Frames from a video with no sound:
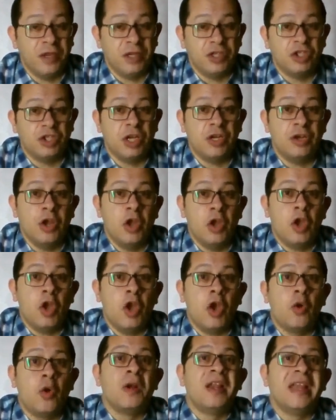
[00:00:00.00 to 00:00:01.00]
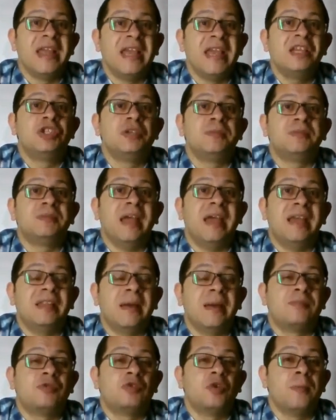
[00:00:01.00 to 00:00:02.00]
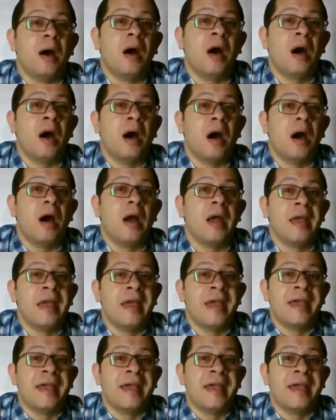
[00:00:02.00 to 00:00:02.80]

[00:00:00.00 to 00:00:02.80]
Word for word: الانفكشن والايدج بتاعتها بتبقى